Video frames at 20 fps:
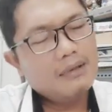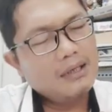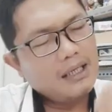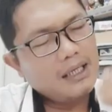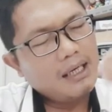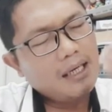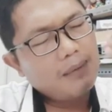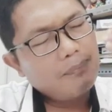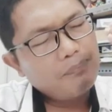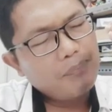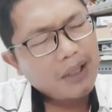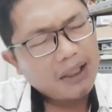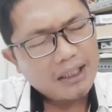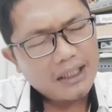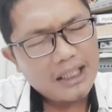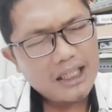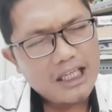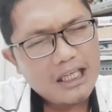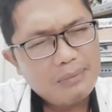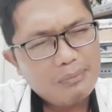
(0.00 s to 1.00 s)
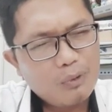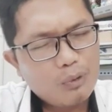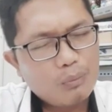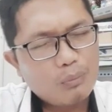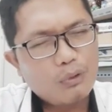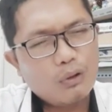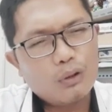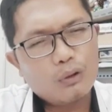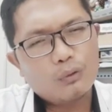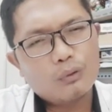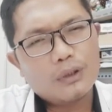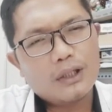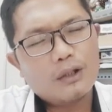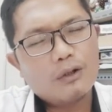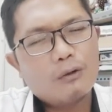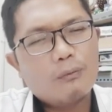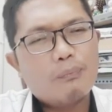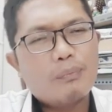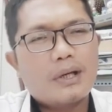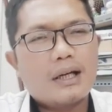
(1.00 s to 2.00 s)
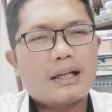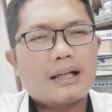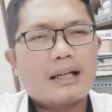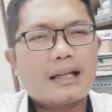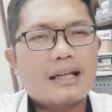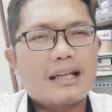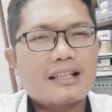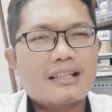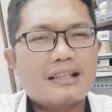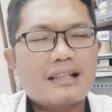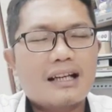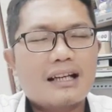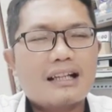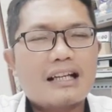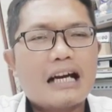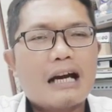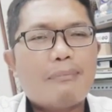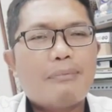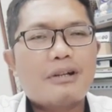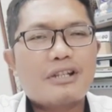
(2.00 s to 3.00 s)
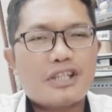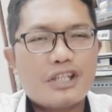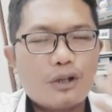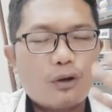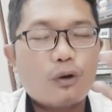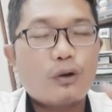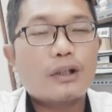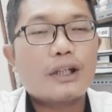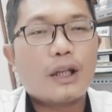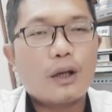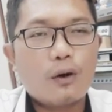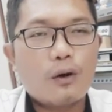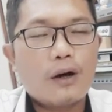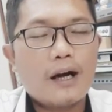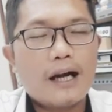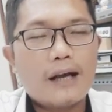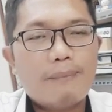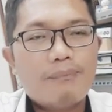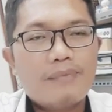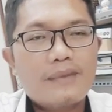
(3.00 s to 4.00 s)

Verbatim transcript: Uh, pakirimun mau lo tu ngadong piakka ah, nasinak kapan sihol niroha